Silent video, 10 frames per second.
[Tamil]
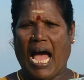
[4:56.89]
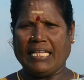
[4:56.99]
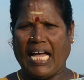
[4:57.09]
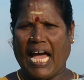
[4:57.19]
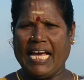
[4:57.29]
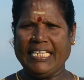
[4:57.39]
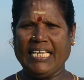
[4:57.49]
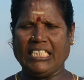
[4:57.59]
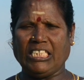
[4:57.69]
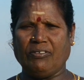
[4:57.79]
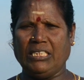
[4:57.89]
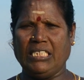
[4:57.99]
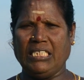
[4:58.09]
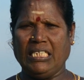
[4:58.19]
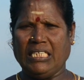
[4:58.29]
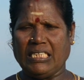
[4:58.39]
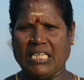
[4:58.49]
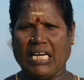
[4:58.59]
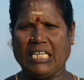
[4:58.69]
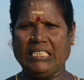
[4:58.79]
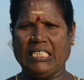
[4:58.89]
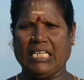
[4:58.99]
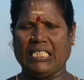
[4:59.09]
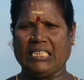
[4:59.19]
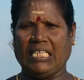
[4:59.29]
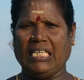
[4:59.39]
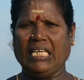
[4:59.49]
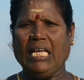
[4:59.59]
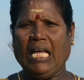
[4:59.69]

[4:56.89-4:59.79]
அந்த அரிக்கிறதுக்கு வந்து இந்த கருஞ்சீரகத்தையும்